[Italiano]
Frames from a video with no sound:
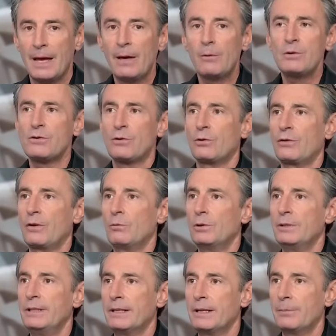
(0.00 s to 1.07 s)
E questo cosa vuol
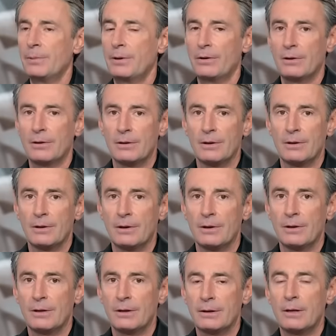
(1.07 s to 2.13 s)
dire però?
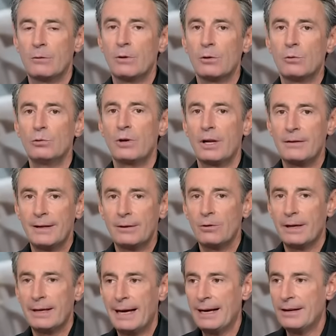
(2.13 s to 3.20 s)
Che qualcuno è arrivato
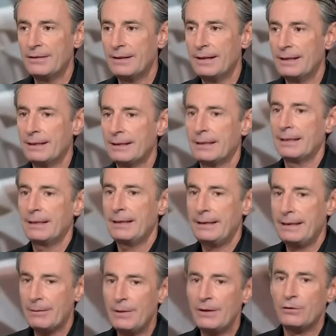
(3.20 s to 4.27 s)
a casa
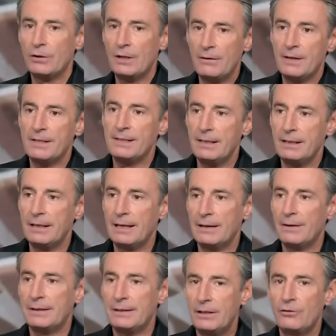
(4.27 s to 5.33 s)
e ha messo dei vestiti in
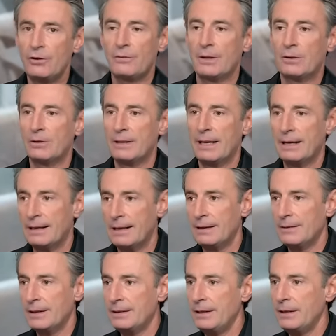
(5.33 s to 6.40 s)
lavatrice, ha fatto andare la
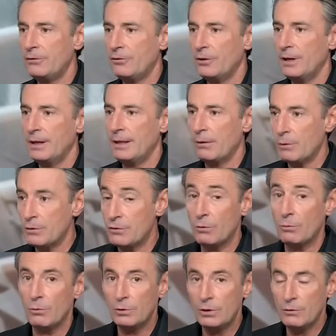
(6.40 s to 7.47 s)
lavatrice ed è questo il
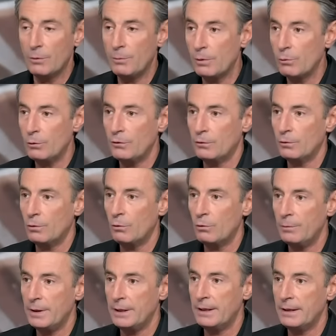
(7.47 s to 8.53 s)
motivo per cui sono
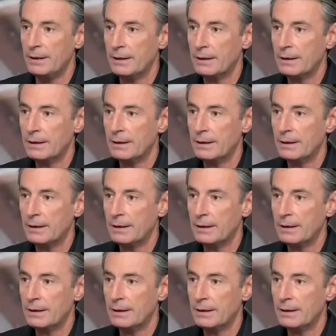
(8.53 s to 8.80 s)
umidi?